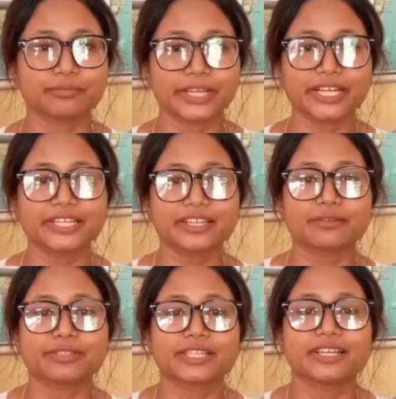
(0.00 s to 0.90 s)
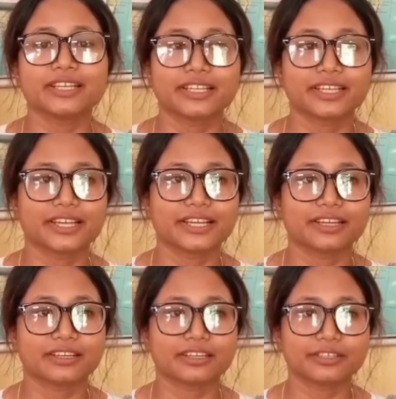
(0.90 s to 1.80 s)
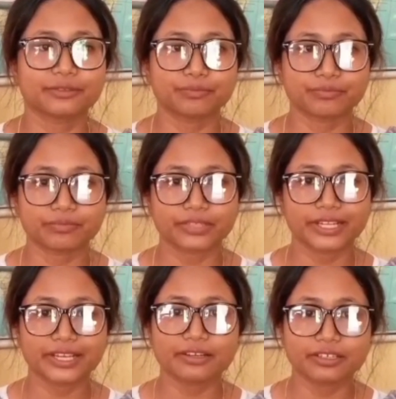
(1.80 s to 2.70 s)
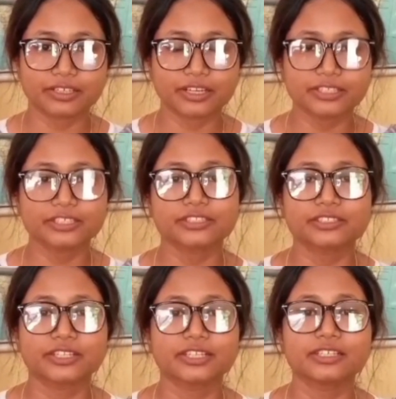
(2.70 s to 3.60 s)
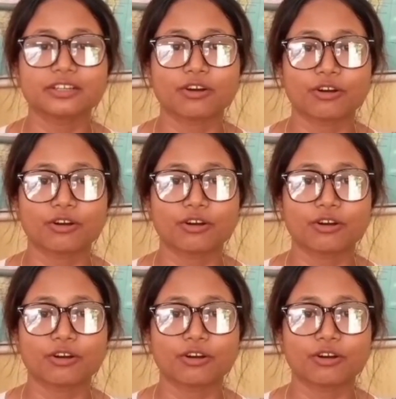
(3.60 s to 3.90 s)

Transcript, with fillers: मेरी तरफ से ये ये स्ट्रगल